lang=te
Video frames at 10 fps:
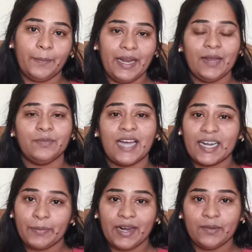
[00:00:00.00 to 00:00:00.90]
బెల్లం
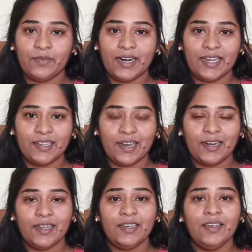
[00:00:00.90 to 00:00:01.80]
తాటి బెల్లం
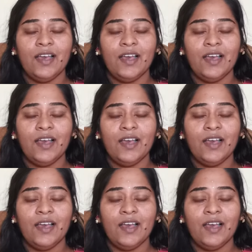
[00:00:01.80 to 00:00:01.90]
వాడేదాన్ని